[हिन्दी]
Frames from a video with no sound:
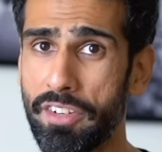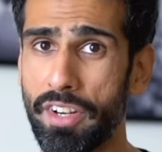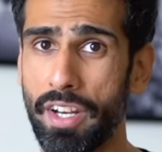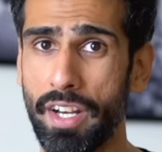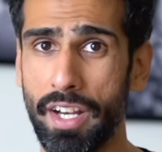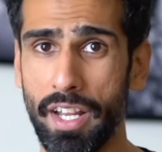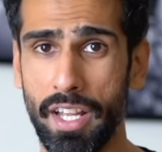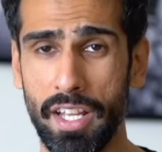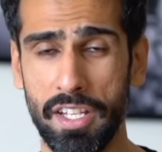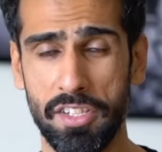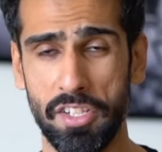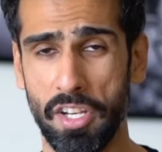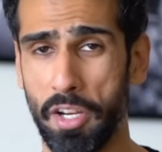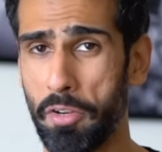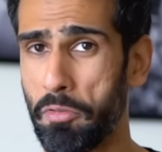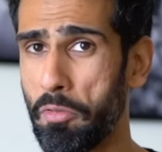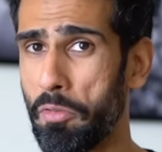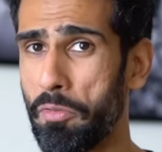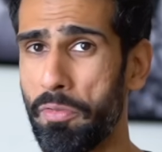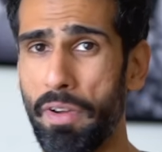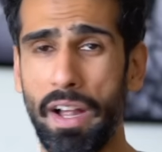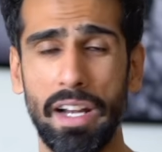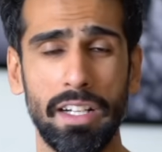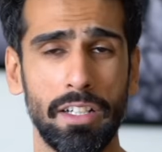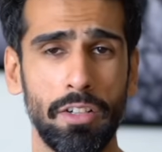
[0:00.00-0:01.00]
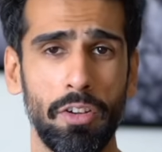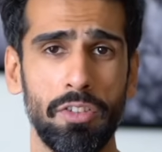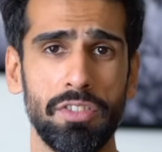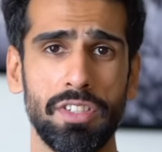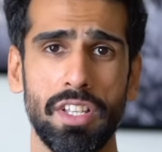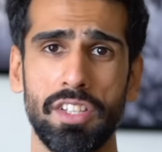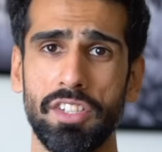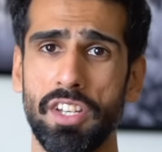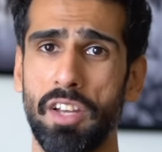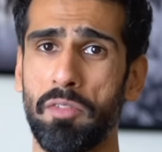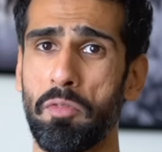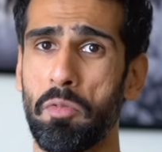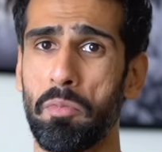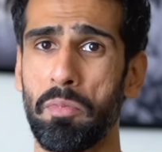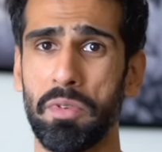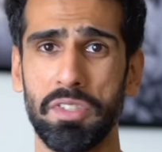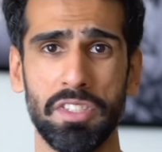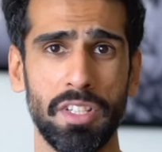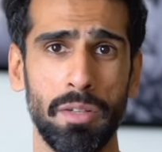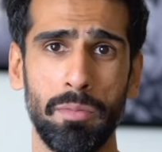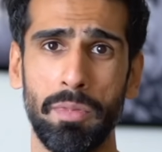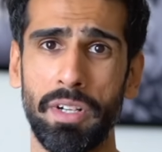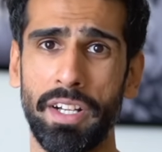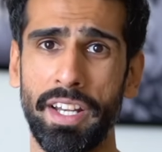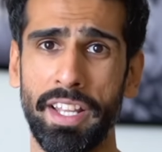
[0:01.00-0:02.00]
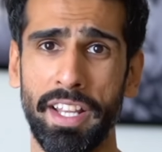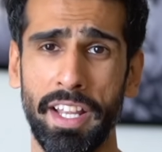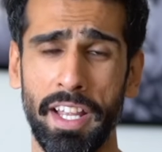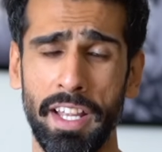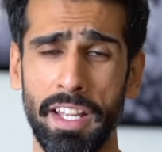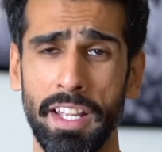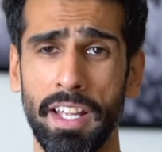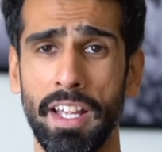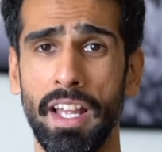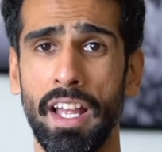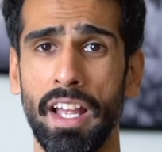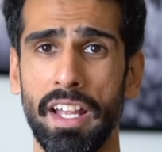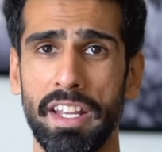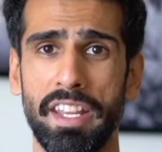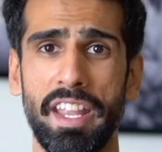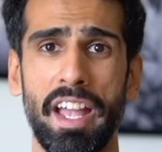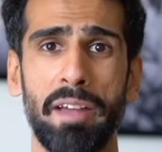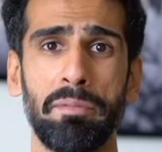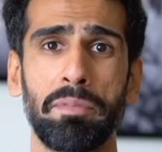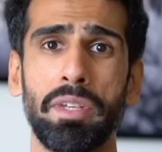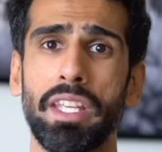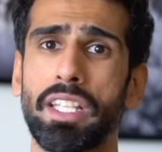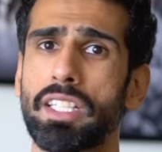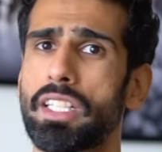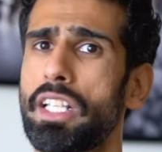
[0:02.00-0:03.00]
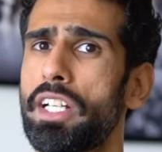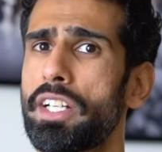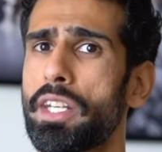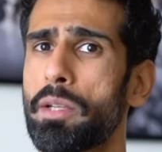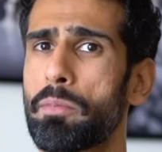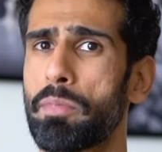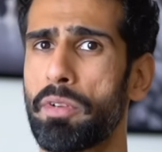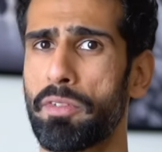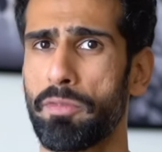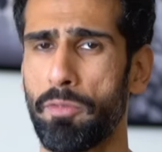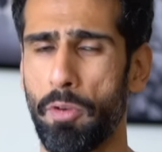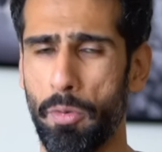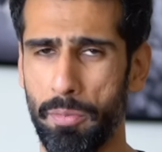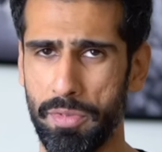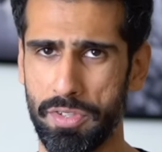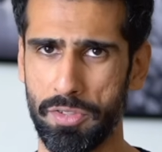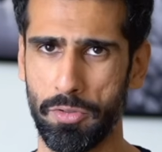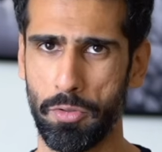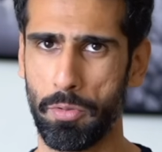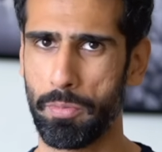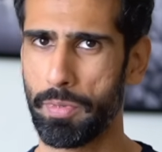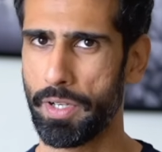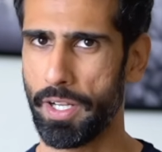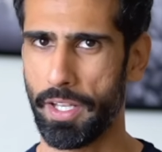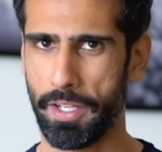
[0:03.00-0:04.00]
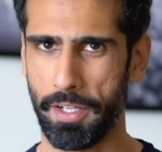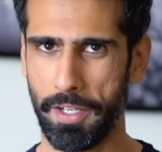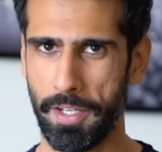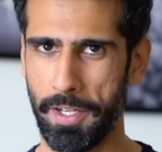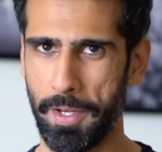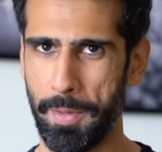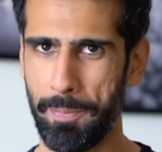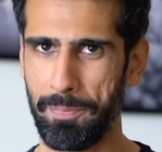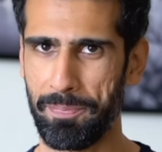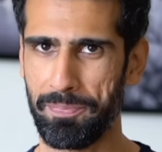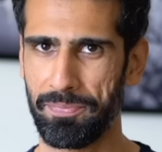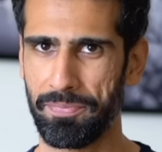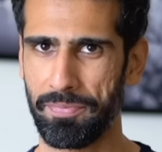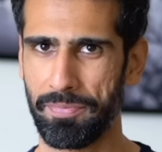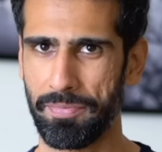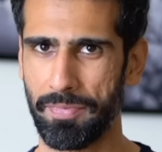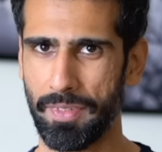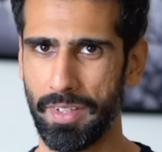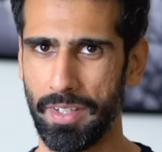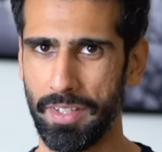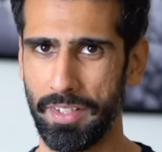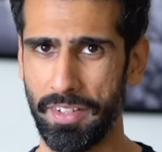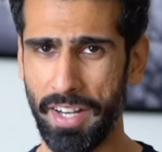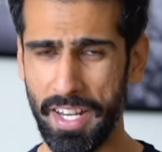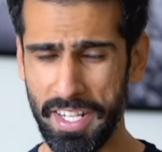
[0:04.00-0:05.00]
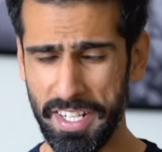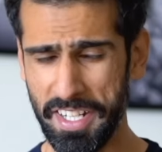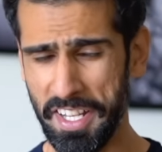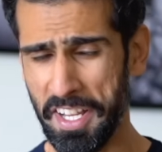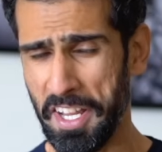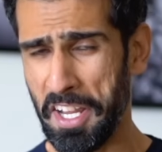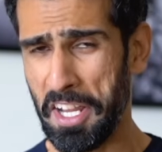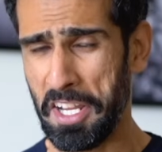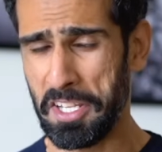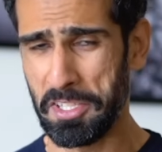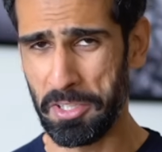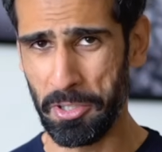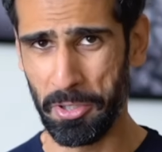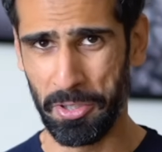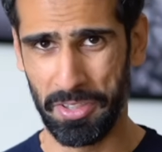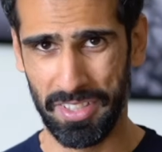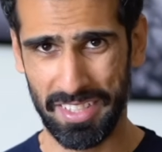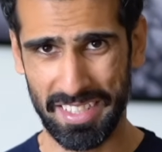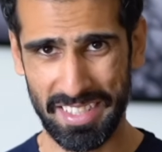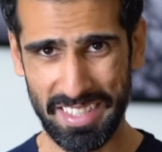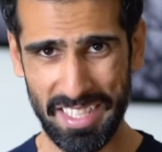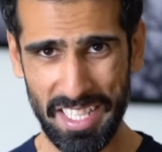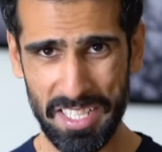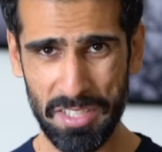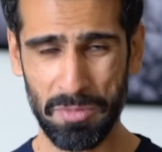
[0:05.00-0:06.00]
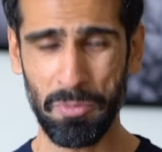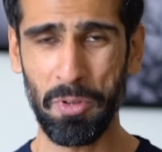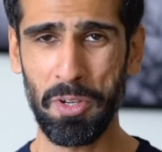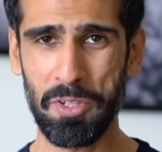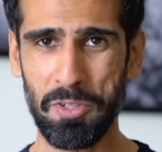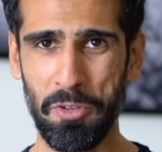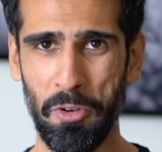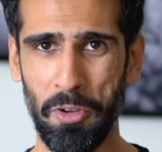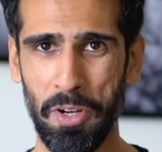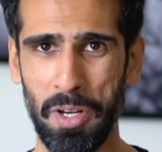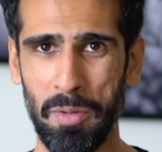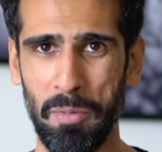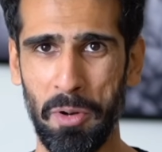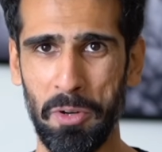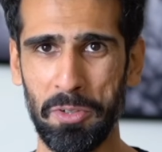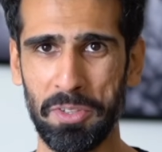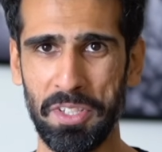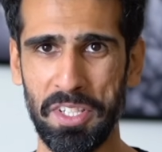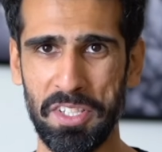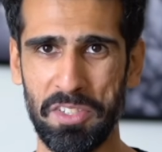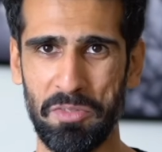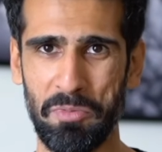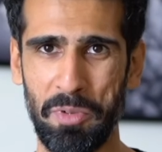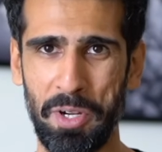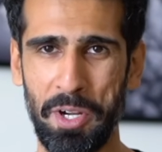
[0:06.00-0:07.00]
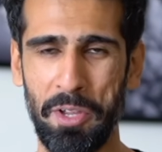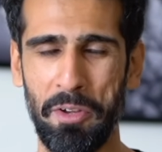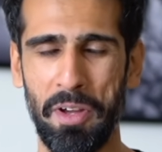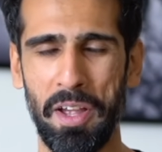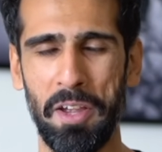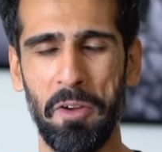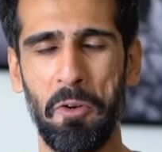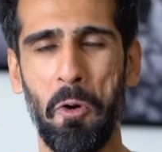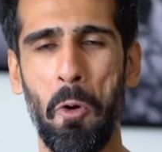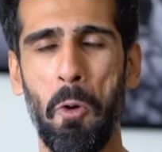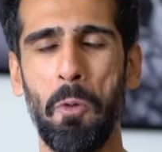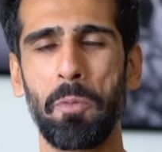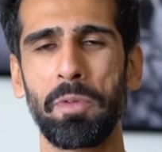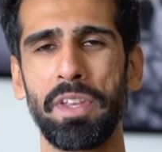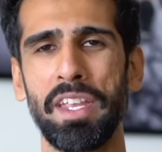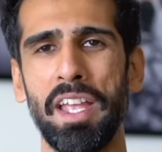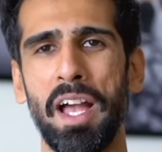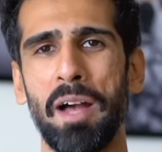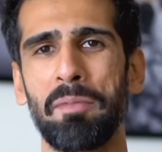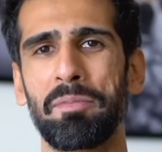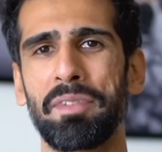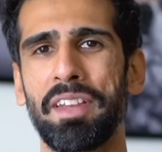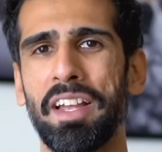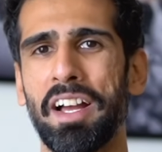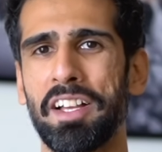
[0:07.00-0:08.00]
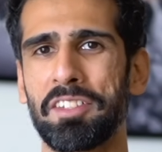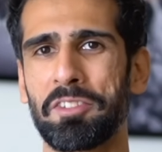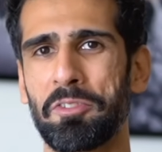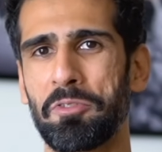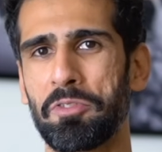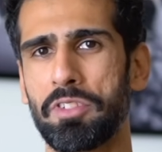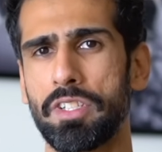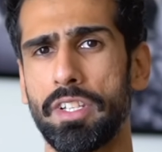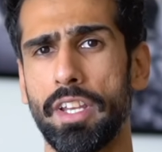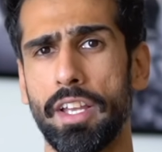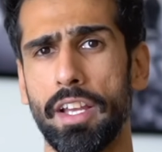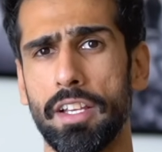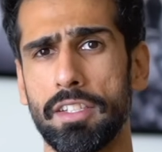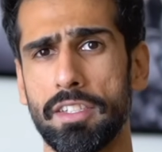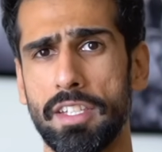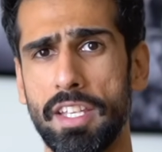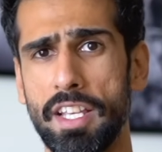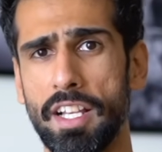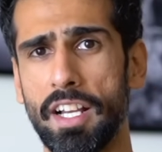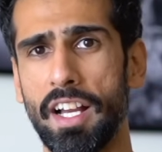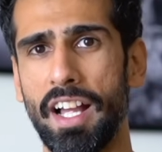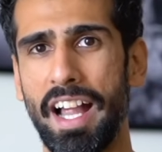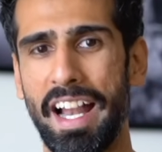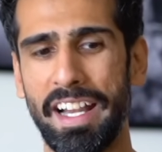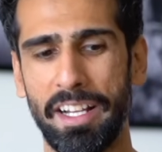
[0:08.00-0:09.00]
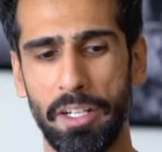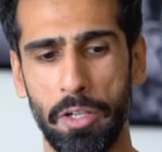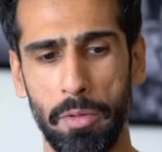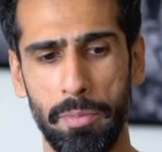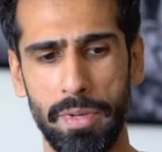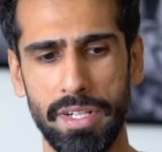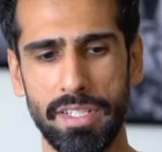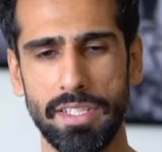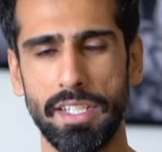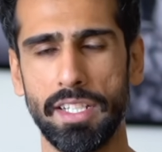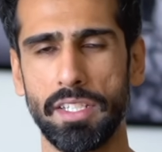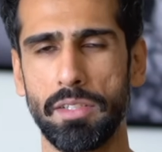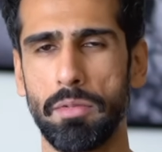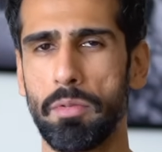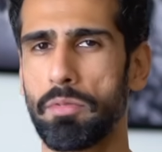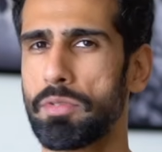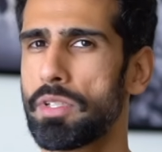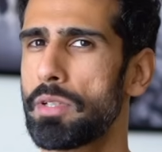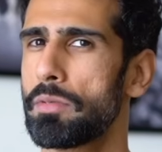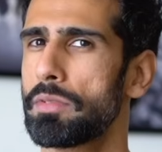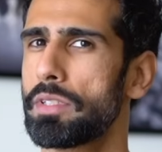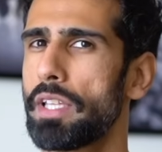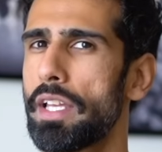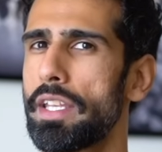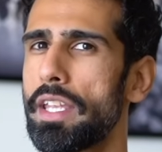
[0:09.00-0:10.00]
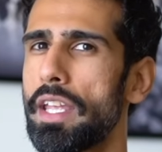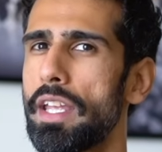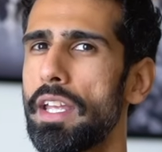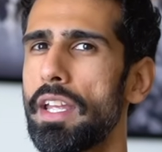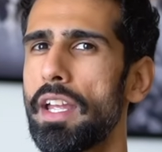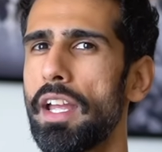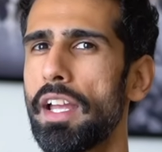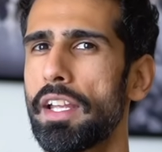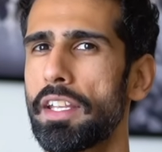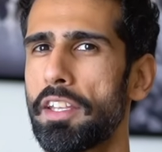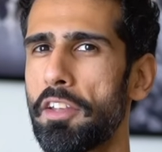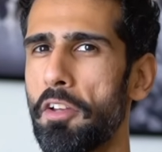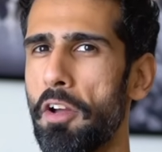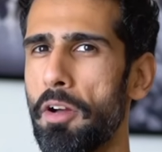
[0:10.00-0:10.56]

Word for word: रहना है चाहे वो फैट लॉस है चाहे वो मसल बिल्डिंग है या अपनी एथलेटिक परफॉर्मेंस को बढ़ाना है राइट सो दिस वॉज ऑल अबाउट दिस वीडियो आई होप कि आपने आज कुछ नया सीखा एंड कमेंट सेक्शन में मुझे बताइए कि